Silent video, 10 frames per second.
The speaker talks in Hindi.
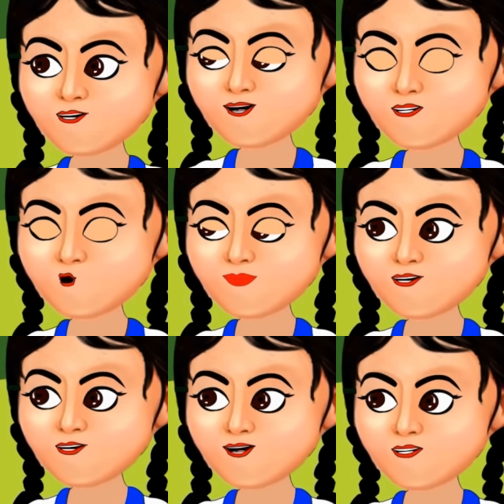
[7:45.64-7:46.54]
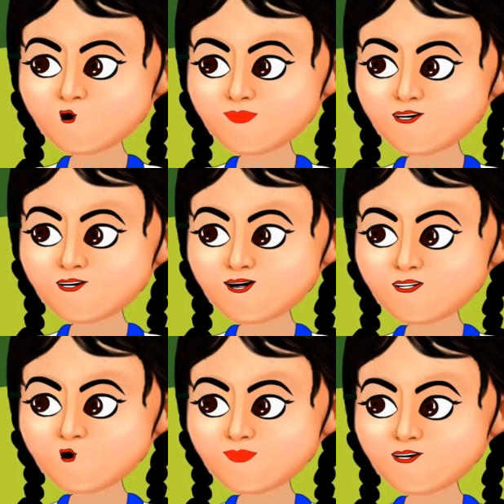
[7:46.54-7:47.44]
तुम तो बहुत
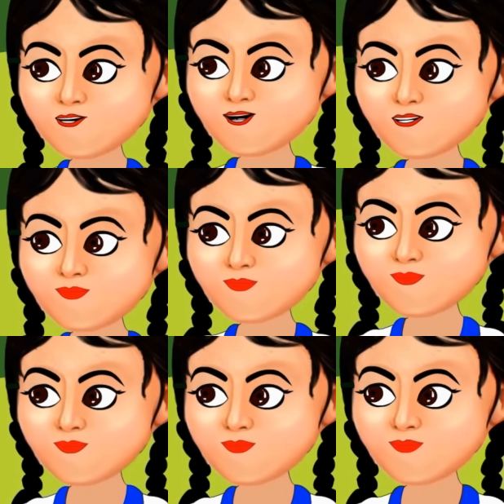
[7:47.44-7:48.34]
प्यारी सी लड़की हो